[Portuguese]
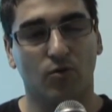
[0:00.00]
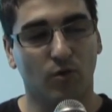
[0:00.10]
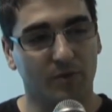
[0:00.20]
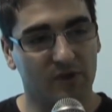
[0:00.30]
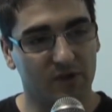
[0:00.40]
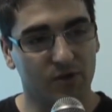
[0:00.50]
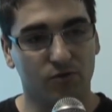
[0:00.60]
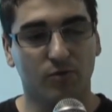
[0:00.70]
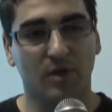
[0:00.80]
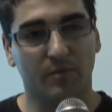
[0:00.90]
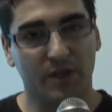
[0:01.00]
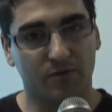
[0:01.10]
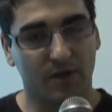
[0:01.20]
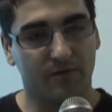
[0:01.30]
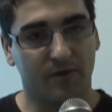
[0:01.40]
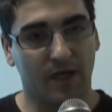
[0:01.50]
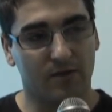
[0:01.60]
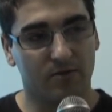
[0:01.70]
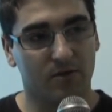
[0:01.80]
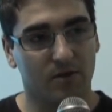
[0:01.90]
o homicídio duplamente
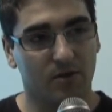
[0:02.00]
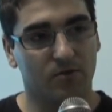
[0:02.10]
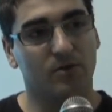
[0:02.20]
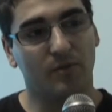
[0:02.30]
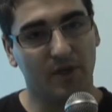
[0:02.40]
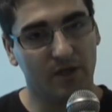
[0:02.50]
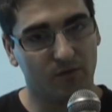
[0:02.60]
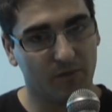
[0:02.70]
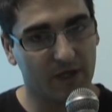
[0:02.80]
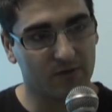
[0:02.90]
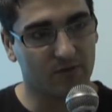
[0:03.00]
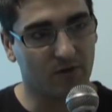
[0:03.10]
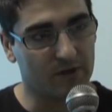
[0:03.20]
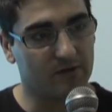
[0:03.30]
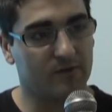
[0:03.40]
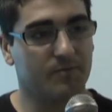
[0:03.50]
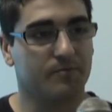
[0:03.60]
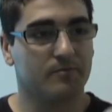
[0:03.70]
qualificado do tabelião Humberto Scoss.